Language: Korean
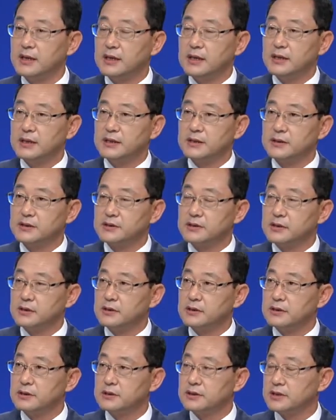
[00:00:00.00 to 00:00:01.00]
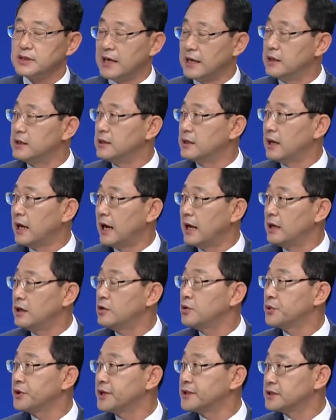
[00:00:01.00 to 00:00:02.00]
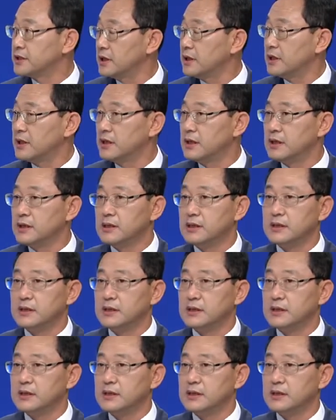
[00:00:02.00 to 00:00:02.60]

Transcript: 네. 이것들 잘 활용해서